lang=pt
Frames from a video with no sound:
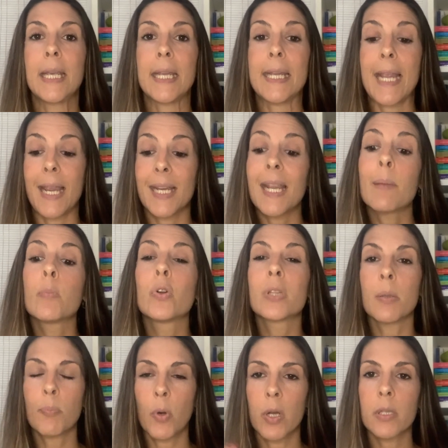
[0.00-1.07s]
E aí é
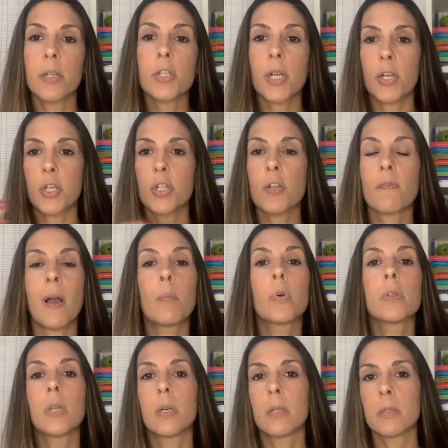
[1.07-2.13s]
muito importante que a gente vá
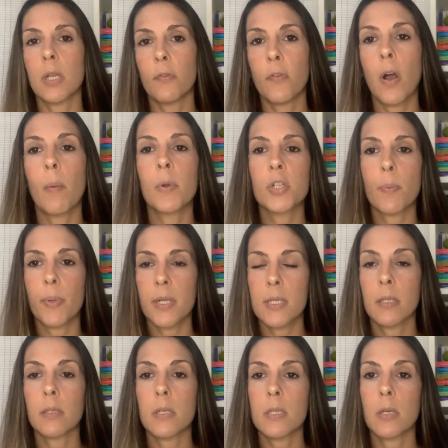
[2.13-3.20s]
mudando a forma de
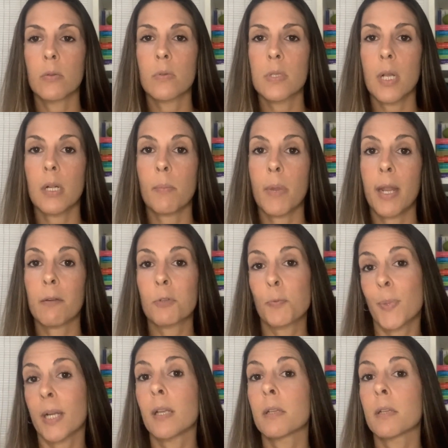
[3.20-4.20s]
apresentação dos alimentos para